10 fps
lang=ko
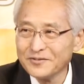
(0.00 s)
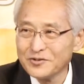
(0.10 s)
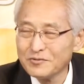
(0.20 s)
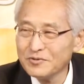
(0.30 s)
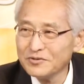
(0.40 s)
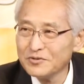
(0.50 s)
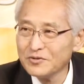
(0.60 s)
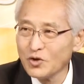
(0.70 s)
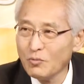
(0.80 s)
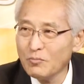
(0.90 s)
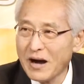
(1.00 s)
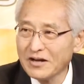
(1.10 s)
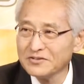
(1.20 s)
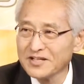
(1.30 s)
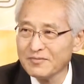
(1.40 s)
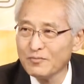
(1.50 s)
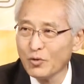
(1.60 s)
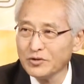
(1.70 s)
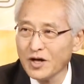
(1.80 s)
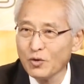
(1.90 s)
여러분 너무 많은 사람이
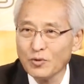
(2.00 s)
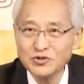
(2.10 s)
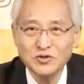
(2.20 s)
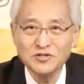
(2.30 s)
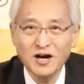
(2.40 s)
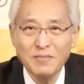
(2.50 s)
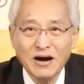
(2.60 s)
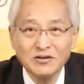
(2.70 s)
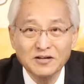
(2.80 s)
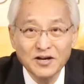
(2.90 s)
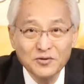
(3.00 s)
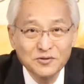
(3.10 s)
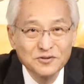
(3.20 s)
모인다고 뭐 천사가 막을까요?